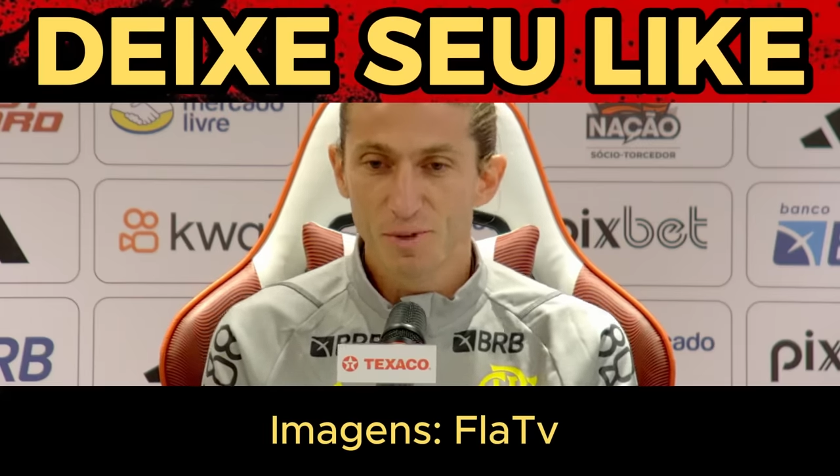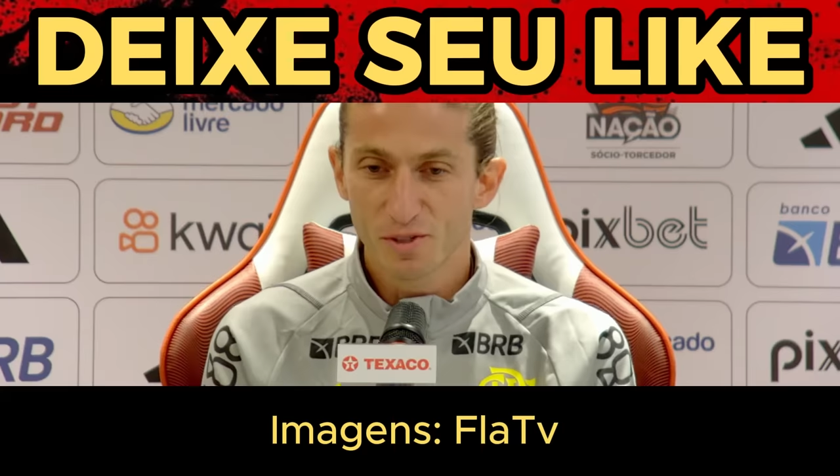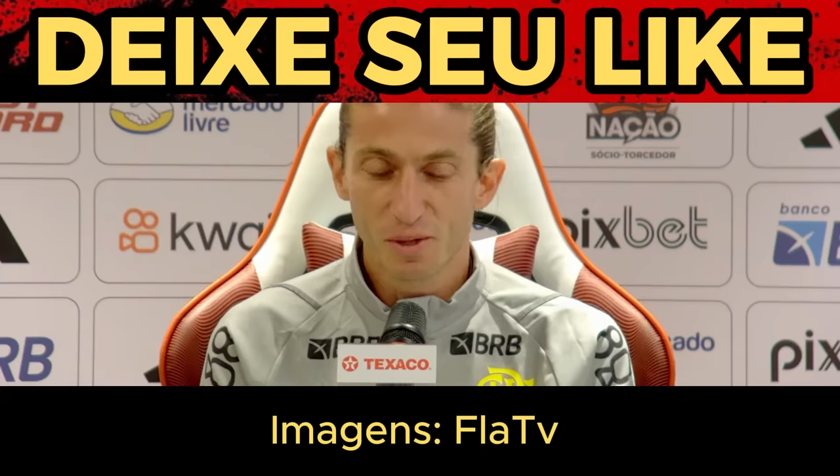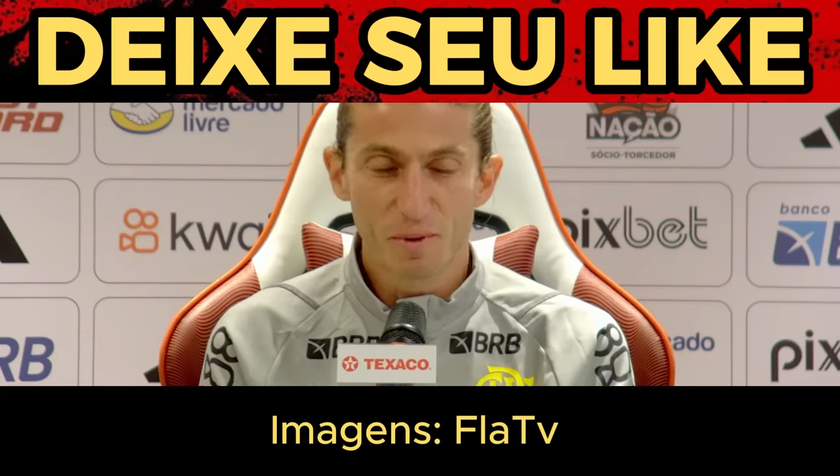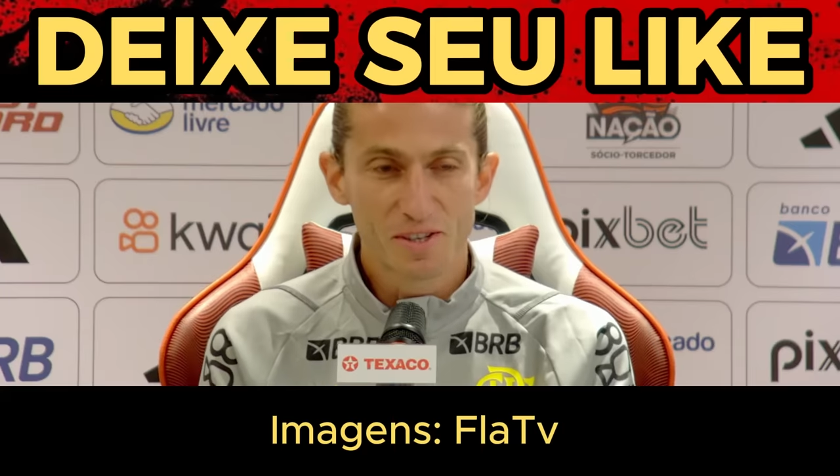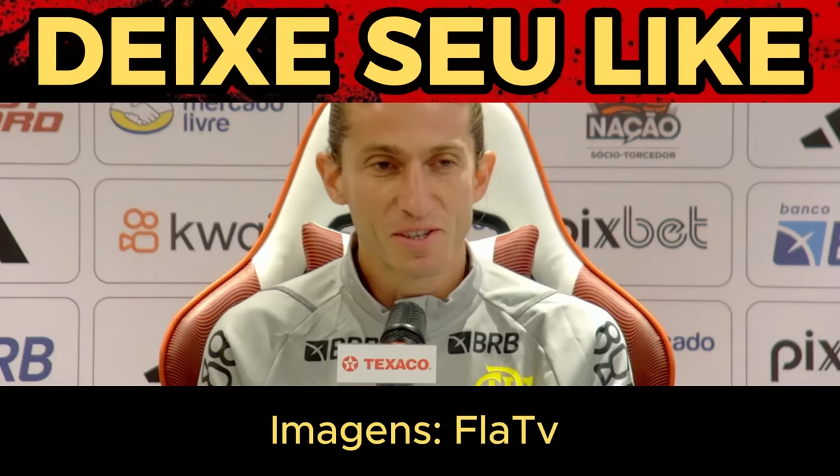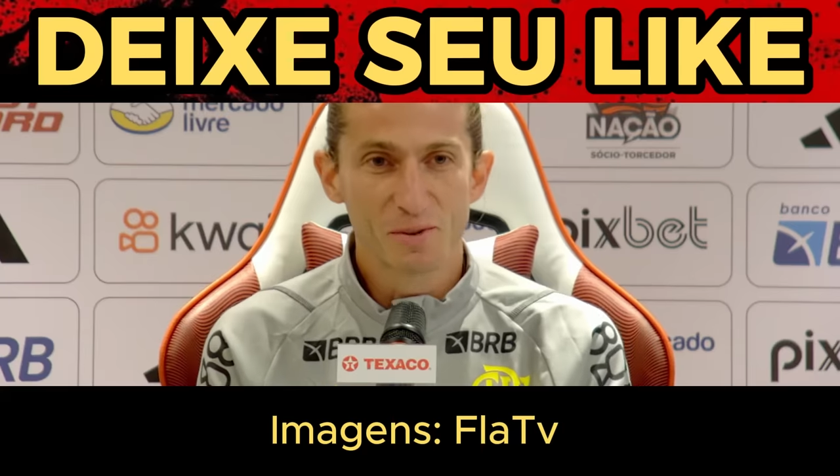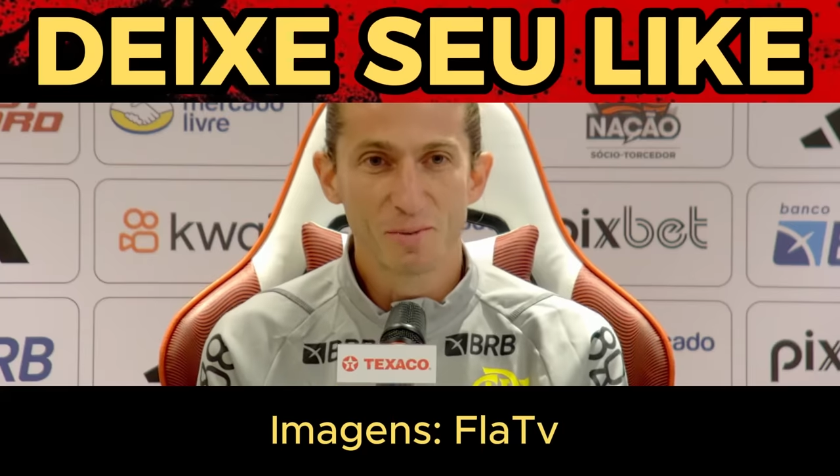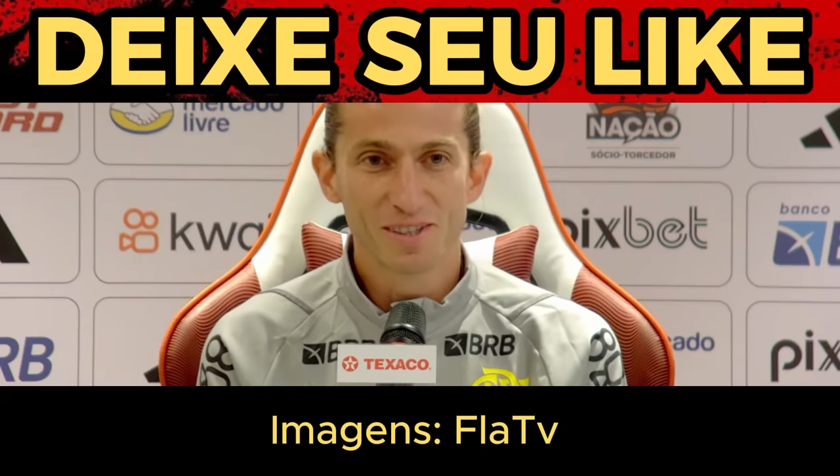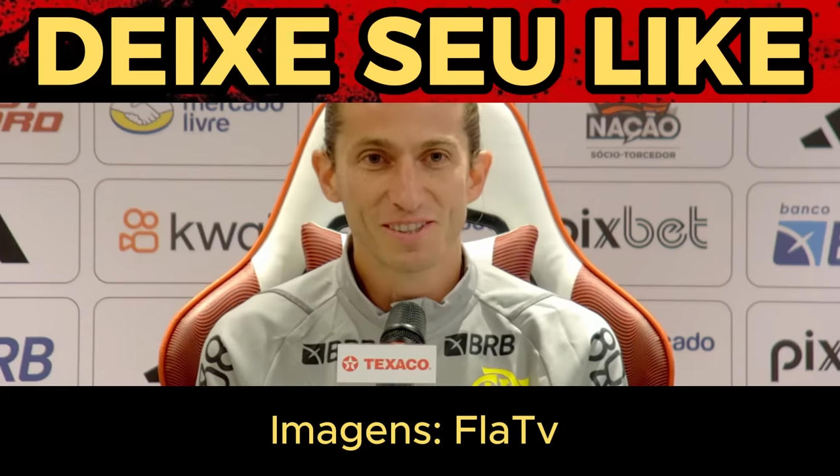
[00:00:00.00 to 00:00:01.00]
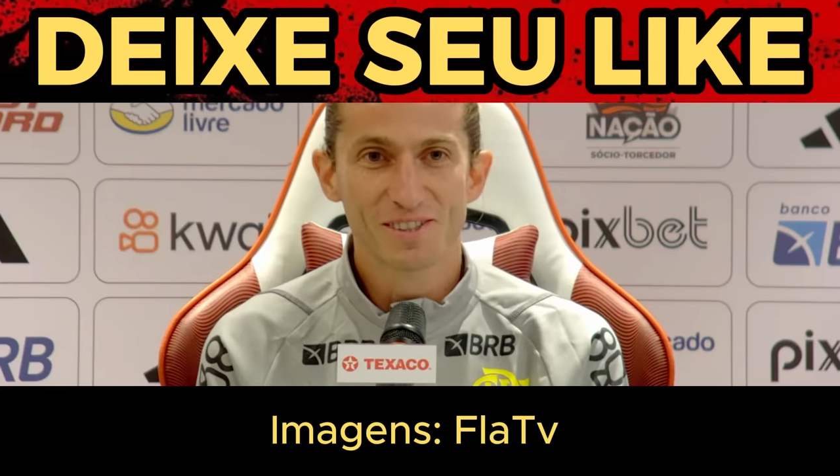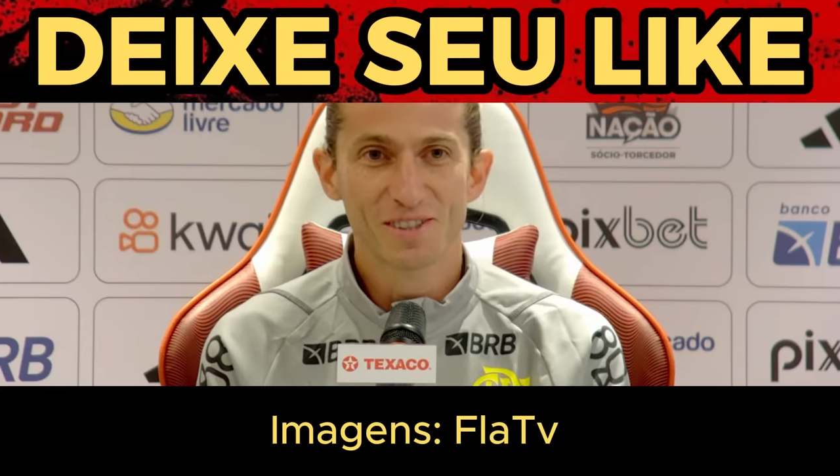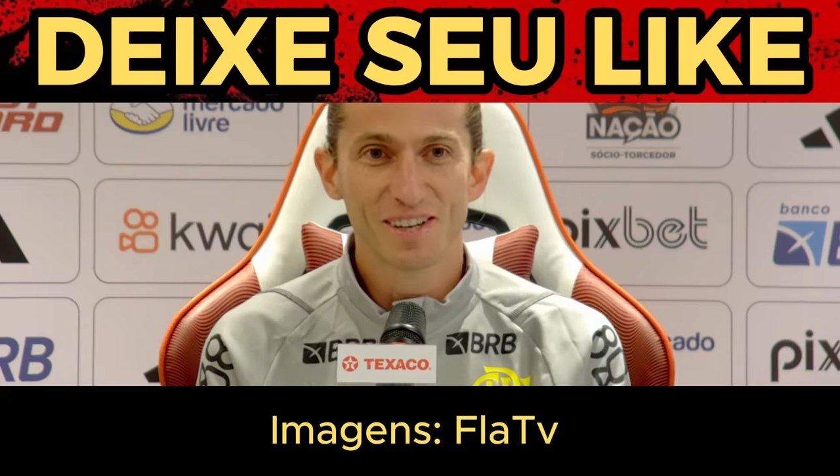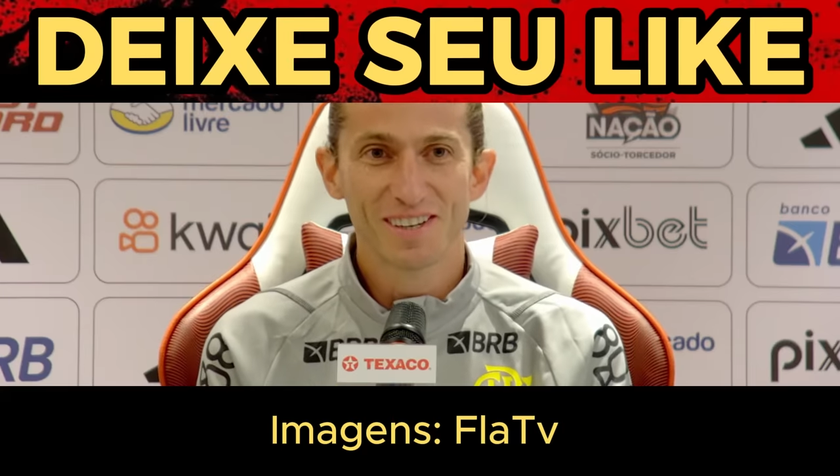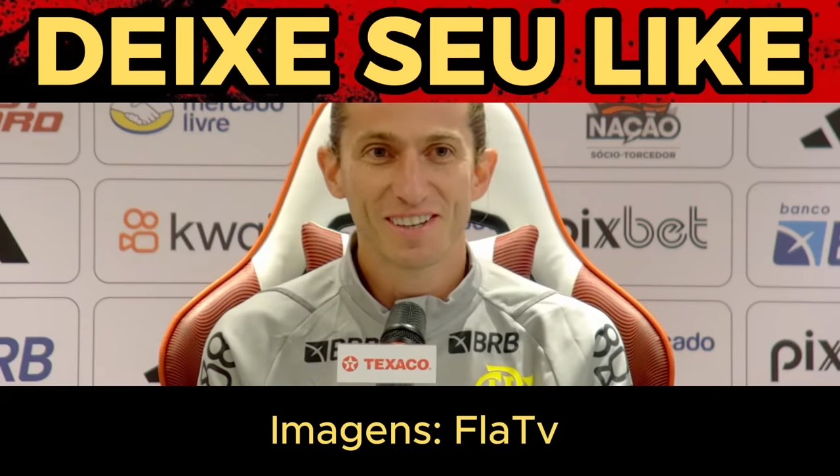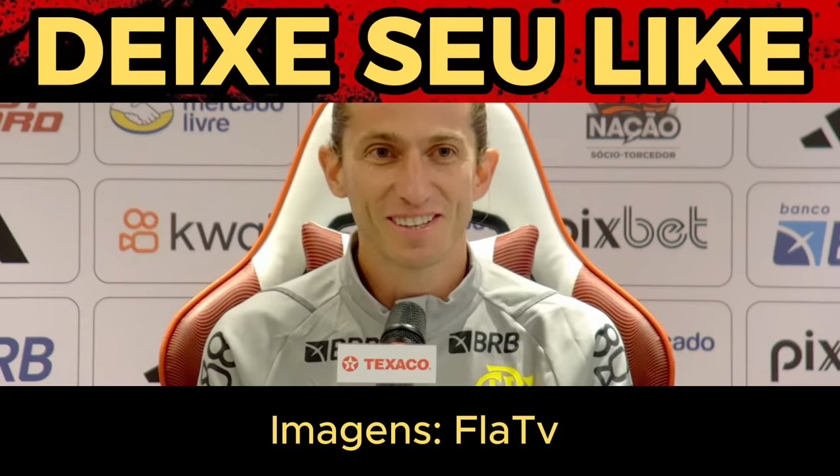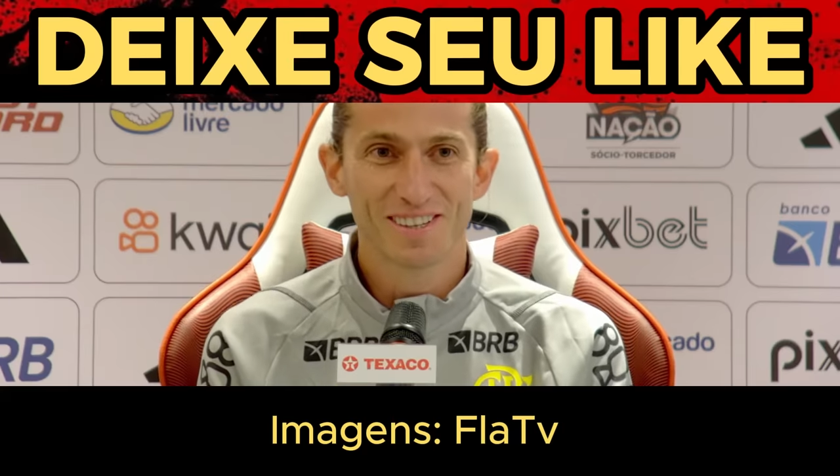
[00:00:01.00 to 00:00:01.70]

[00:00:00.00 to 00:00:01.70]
mas eu também sigo bastante ele,